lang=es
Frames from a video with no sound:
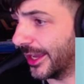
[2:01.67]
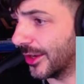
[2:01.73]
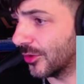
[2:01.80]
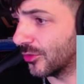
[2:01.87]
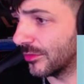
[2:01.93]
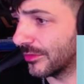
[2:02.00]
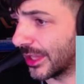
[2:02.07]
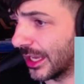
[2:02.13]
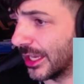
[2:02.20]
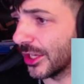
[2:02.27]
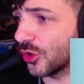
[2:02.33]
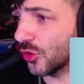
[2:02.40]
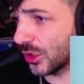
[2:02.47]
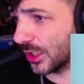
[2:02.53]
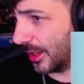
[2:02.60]
un tal
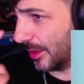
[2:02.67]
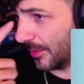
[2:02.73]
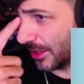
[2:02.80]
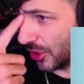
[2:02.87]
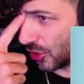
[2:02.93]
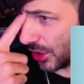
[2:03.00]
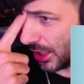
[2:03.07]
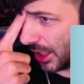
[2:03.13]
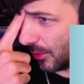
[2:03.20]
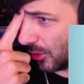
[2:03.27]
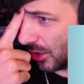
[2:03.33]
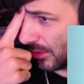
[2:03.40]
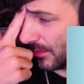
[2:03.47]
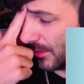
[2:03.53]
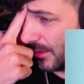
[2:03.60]
Nexus que me han dicho que,
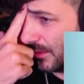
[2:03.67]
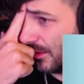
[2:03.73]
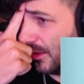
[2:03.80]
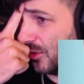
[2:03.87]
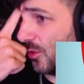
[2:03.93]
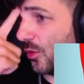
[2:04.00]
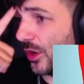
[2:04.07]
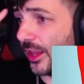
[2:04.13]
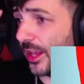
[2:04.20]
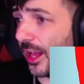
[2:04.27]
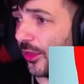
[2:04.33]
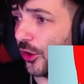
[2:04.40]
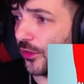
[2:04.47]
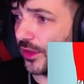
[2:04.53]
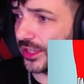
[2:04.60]
bueno, es un
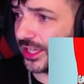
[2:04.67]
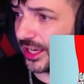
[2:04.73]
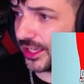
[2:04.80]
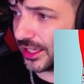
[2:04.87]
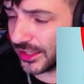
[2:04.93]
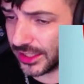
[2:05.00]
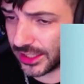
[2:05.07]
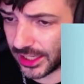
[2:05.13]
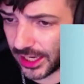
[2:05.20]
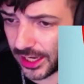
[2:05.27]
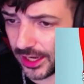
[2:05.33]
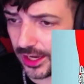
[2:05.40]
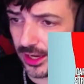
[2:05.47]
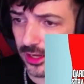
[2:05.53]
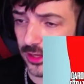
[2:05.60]
criticador de series y
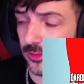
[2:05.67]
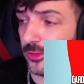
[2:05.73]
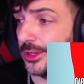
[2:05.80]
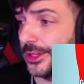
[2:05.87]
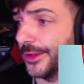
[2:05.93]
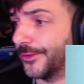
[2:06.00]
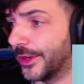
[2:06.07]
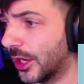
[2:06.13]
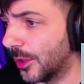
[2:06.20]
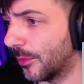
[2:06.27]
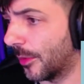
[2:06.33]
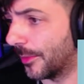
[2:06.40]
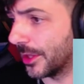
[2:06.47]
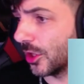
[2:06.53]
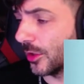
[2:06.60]
que, bueno, al final lo
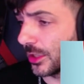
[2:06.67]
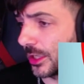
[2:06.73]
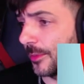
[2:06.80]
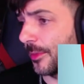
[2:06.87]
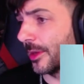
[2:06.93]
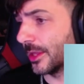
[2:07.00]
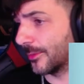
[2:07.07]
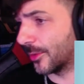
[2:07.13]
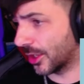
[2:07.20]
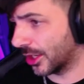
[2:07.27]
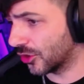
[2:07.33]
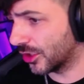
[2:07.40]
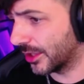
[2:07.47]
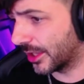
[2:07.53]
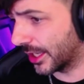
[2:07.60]
hemos metido simplemente porque
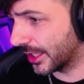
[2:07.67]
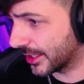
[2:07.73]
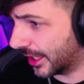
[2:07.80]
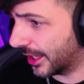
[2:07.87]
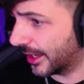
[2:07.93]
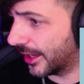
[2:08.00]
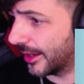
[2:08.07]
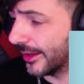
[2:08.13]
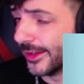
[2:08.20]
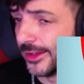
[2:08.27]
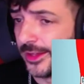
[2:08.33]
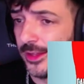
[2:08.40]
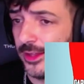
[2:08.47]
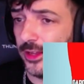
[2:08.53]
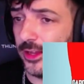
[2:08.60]
nos interesa
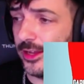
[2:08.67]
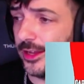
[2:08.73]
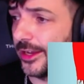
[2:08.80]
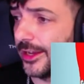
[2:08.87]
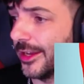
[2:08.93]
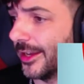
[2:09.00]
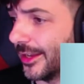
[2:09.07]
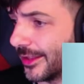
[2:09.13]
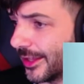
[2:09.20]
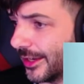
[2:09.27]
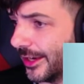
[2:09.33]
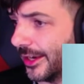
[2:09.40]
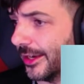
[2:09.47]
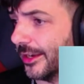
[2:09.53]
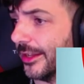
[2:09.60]

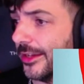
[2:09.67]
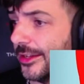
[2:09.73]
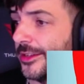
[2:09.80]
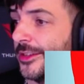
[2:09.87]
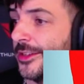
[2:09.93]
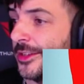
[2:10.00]
tener